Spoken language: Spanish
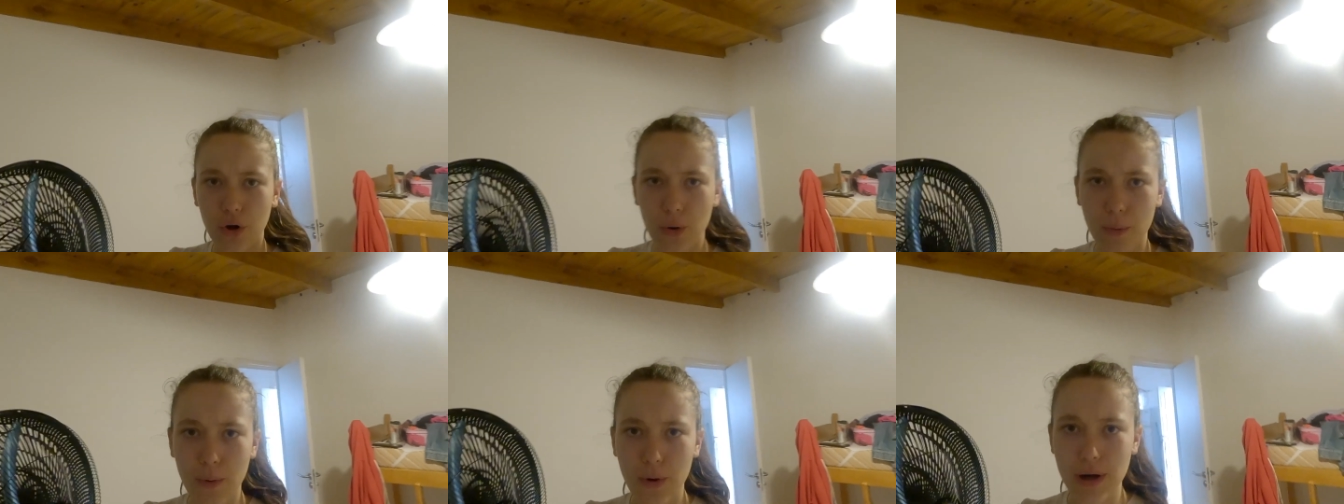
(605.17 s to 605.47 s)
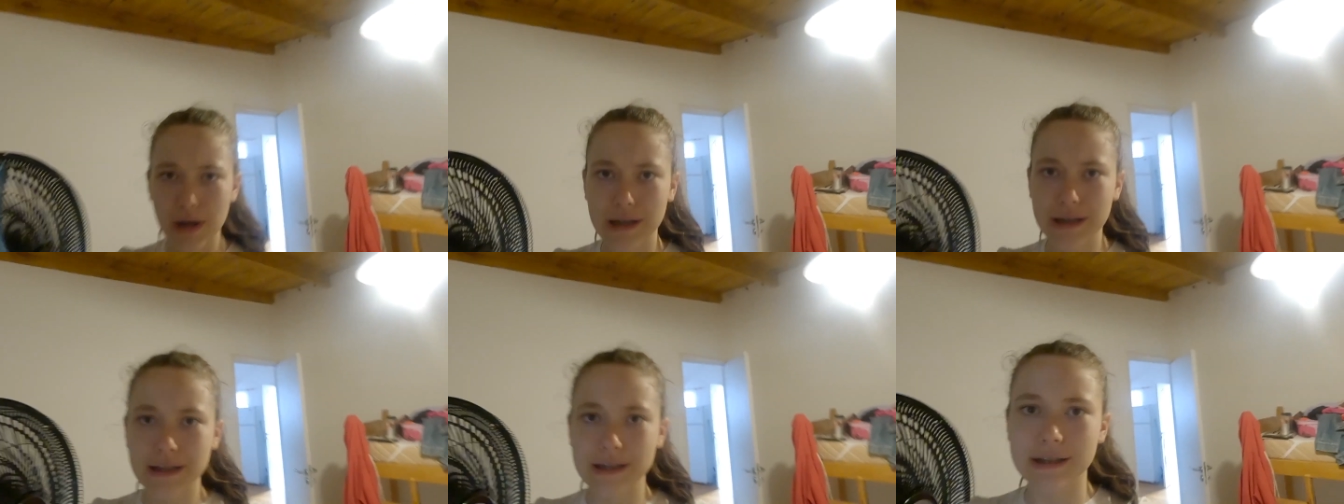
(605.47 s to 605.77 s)

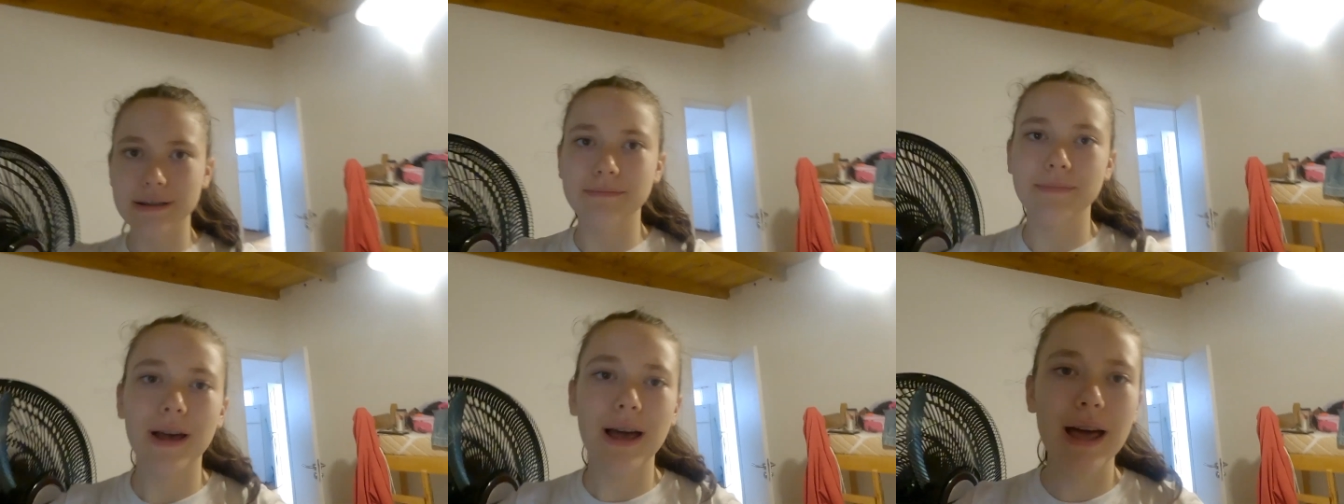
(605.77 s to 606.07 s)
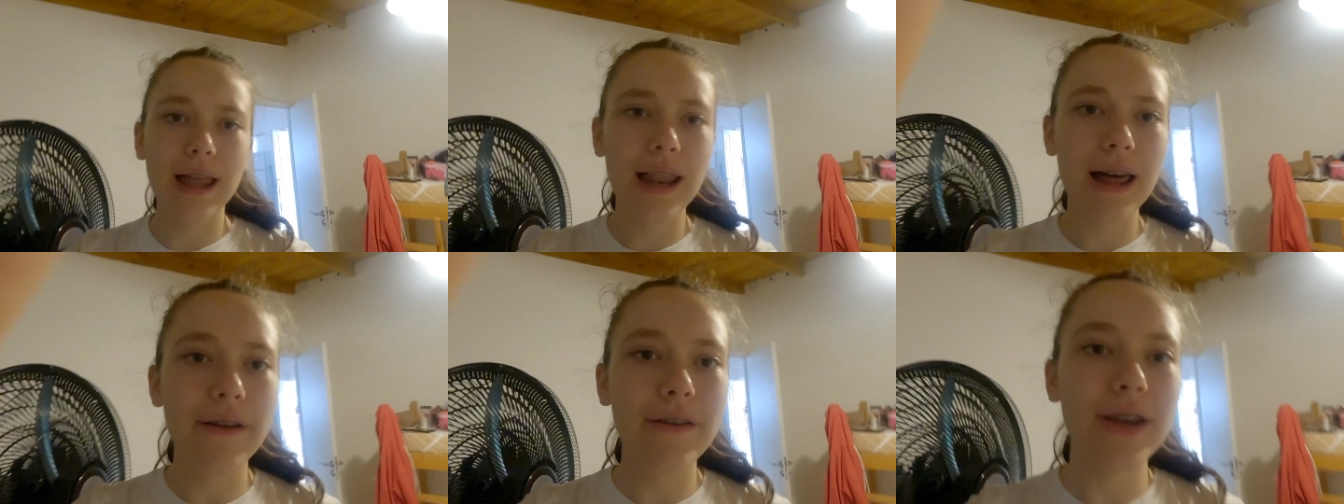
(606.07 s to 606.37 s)
¿Cómo les
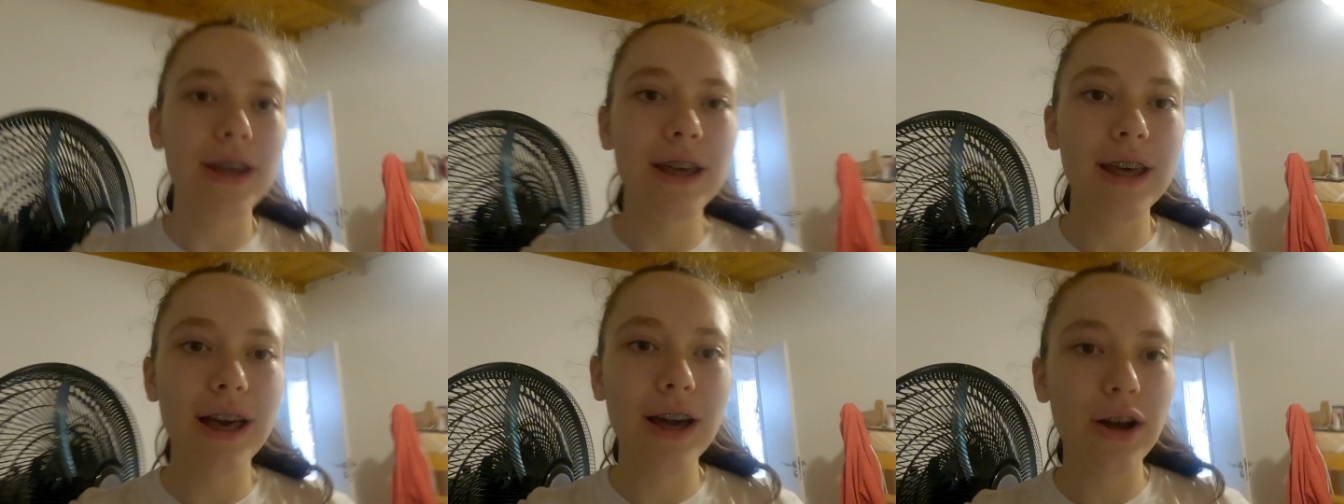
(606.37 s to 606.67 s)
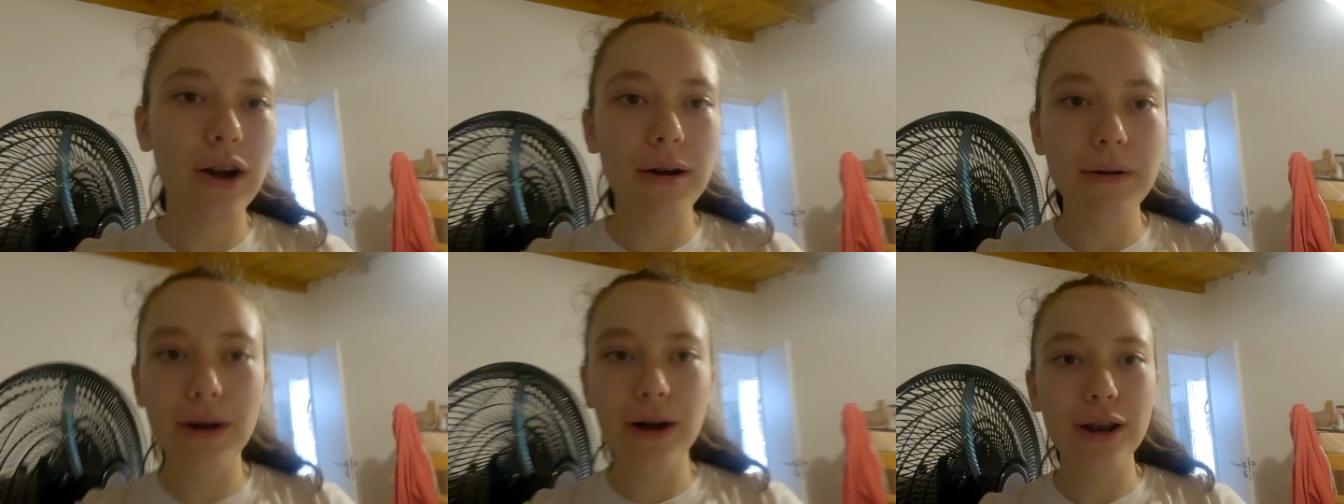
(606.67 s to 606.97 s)
va la
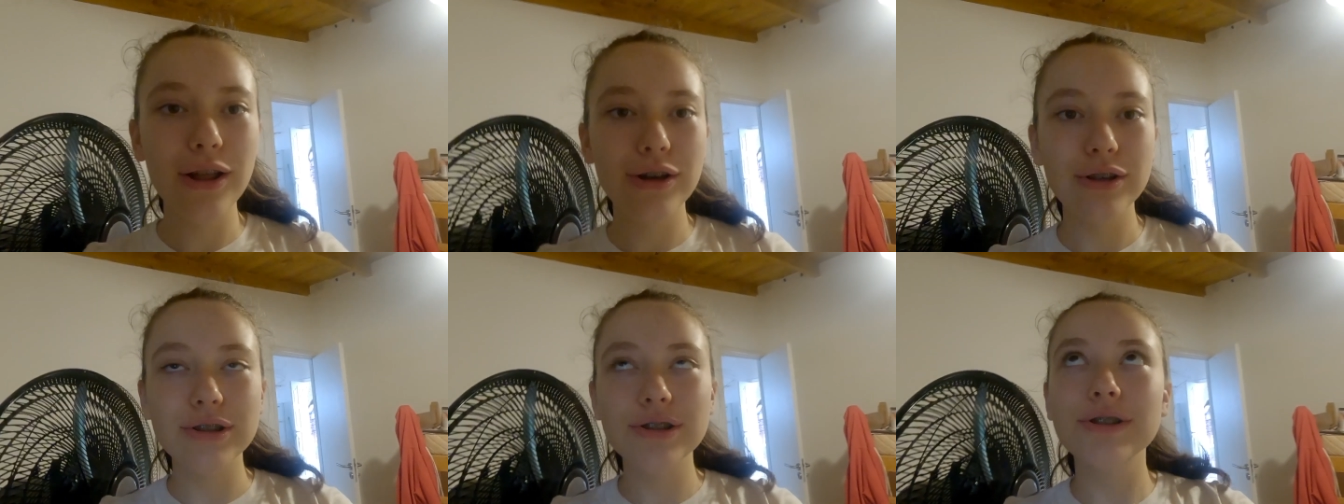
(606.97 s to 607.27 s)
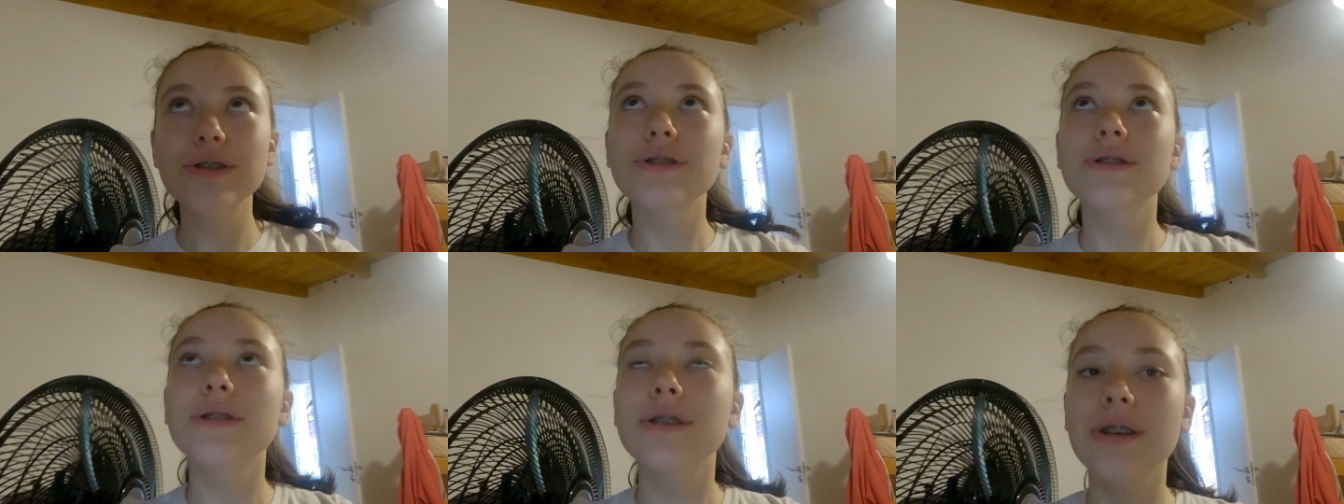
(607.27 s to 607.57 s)
vida? ¿Cómo los